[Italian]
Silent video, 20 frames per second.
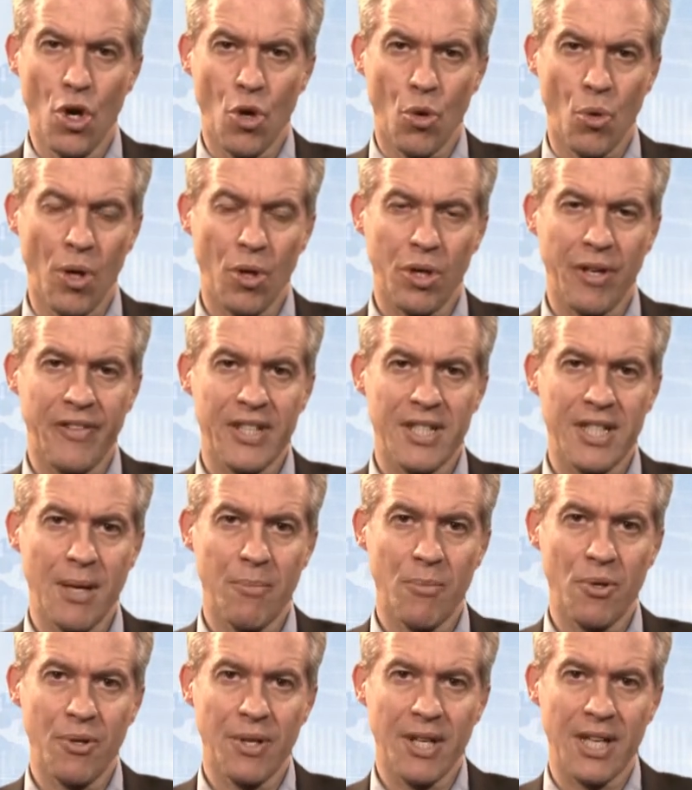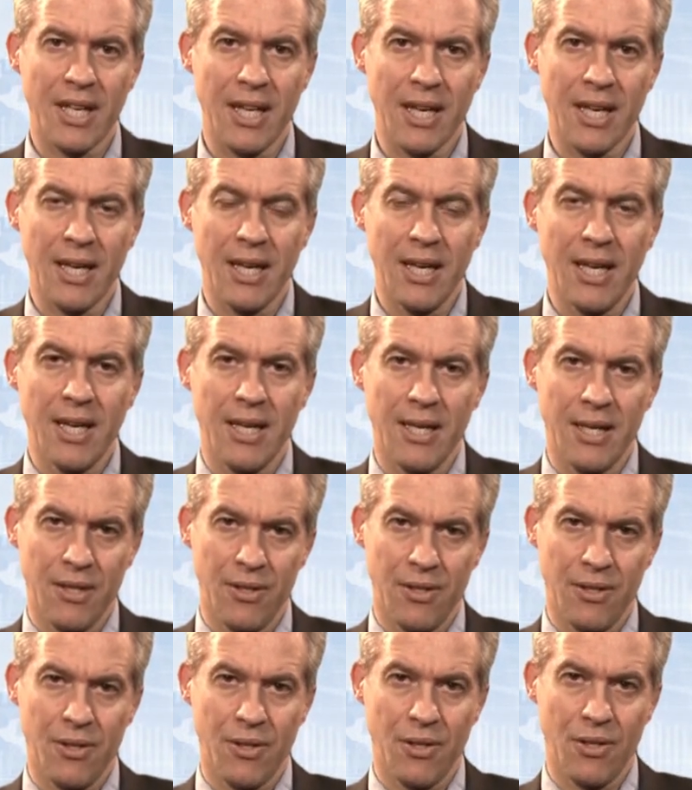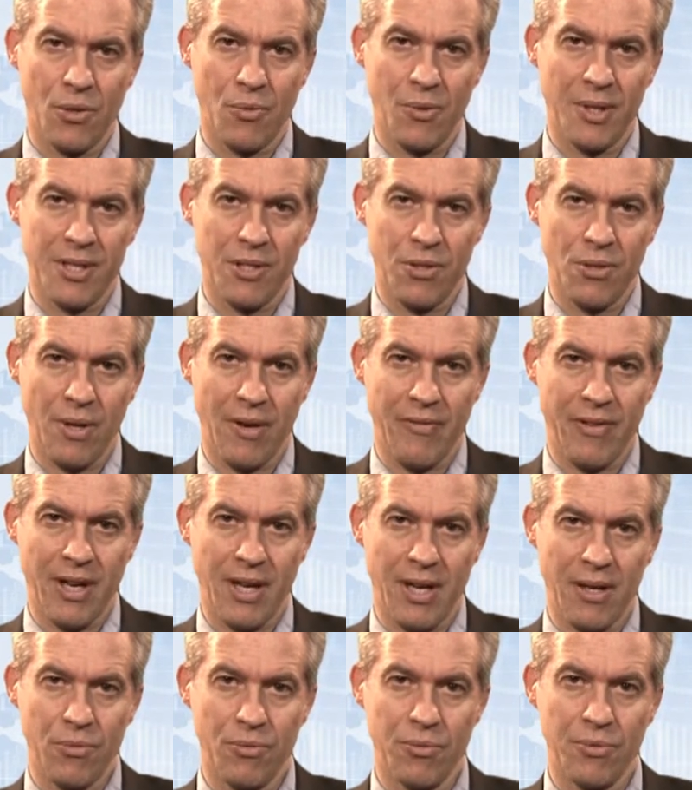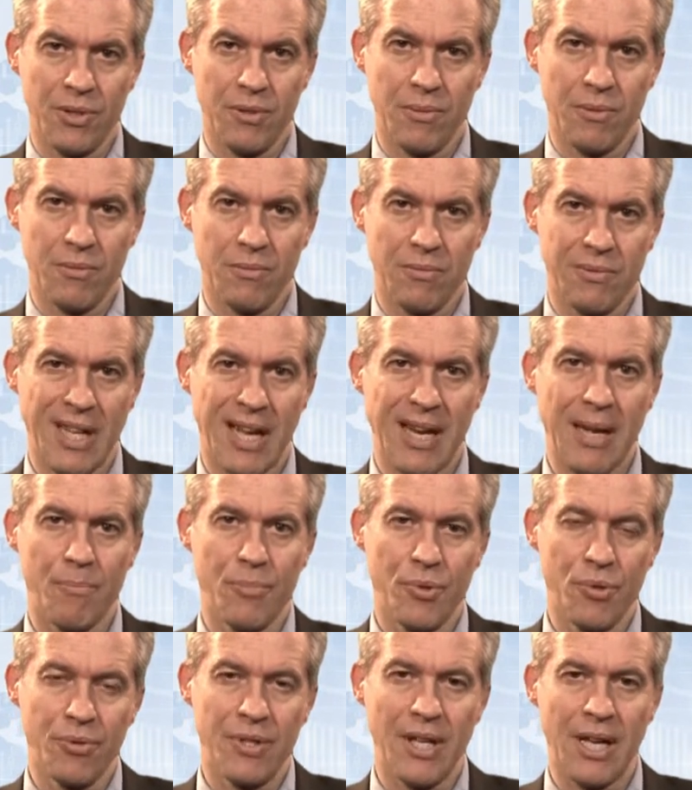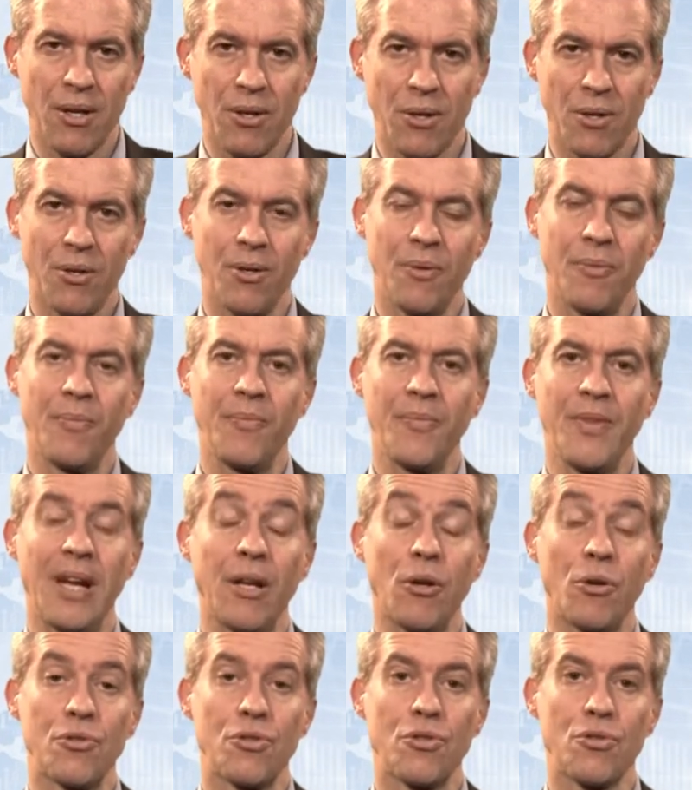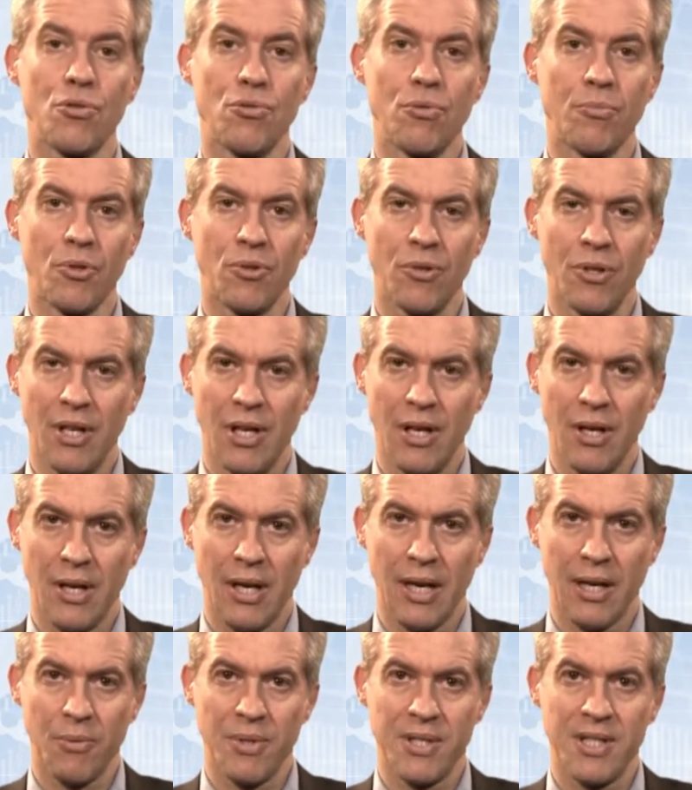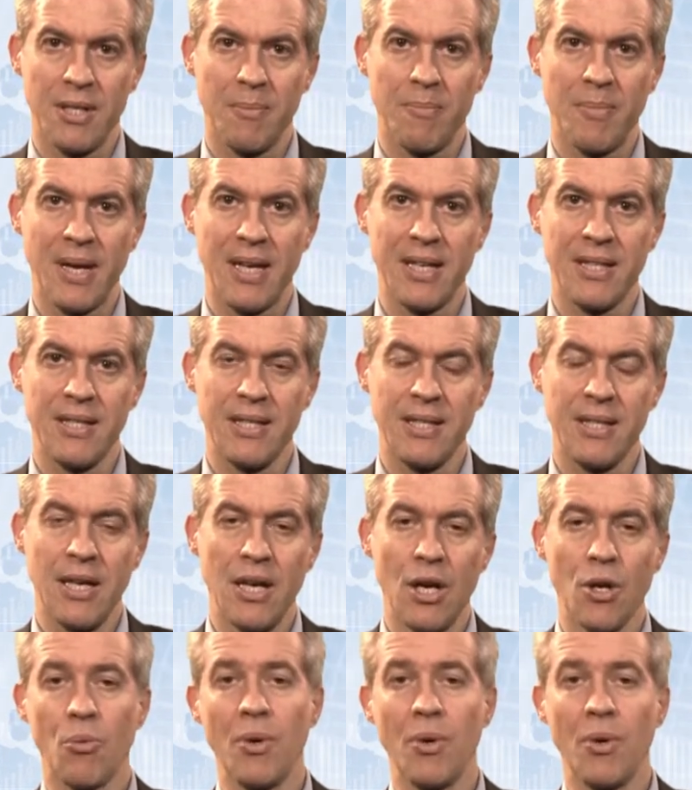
Quello che vediamo è che eh, questo un, mm, darà più del, del consumo a questi paesi,